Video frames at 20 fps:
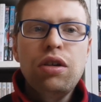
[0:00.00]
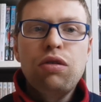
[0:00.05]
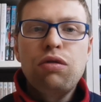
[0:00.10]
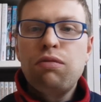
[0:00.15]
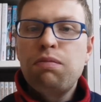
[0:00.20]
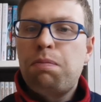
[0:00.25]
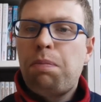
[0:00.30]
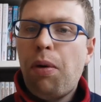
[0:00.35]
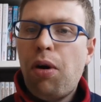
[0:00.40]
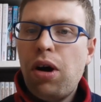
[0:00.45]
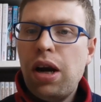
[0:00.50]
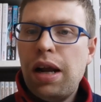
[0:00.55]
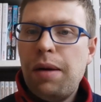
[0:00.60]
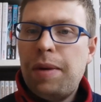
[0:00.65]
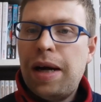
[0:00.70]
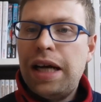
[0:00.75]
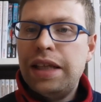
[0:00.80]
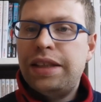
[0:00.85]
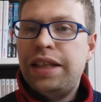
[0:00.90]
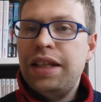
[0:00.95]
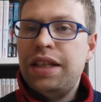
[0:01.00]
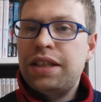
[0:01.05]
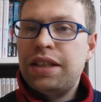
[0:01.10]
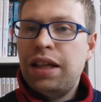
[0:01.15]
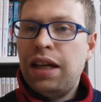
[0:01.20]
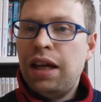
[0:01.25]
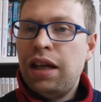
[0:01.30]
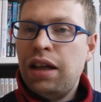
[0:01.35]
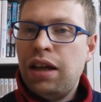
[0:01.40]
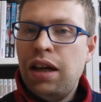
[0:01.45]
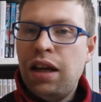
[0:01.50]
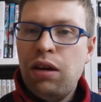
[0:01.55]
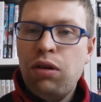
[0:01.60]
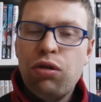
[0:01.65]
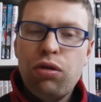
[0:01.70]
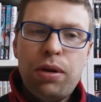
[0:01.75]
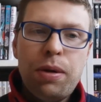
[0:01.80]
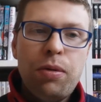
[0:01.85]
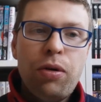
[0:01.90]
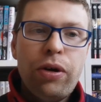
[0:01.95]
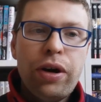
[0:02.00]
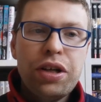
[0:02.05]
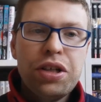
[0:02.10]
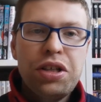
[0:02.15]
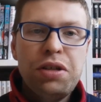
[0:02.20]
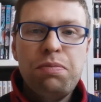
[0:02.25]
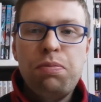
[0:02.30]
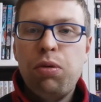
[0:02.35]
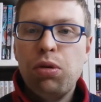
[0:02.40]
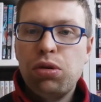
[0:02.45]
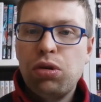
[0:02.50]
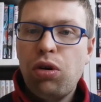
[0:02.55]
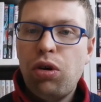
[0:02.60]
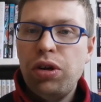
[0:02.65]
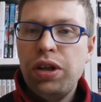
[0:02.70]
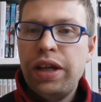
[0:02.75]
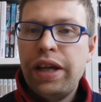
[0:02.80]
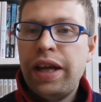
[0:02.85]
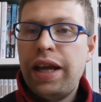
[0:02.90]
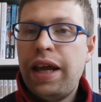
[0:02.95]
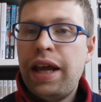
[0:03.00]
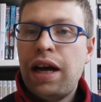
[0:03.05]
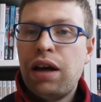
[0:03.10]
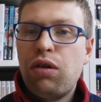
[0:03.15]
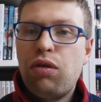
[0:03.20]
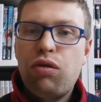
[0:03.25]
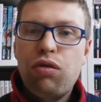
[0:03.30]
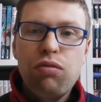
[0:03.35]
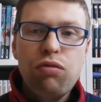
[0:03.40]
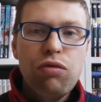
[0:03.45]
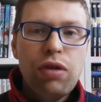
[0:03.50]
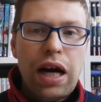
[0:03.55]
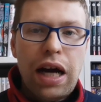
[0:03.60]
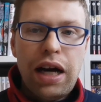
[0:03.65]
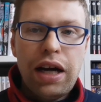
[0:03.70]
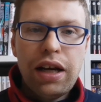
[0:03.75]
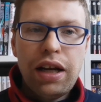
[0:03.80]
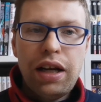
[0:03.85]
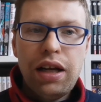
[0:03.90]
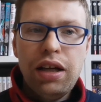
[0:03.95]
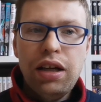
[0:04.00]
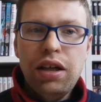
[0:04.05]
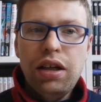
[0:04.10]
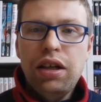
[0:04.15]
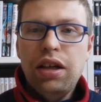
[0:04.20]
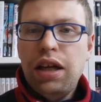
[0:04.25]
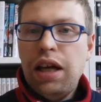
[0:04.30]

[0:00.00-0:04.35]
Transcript: un po' la Matrix, la, la loro memoria si può togliere e accumulare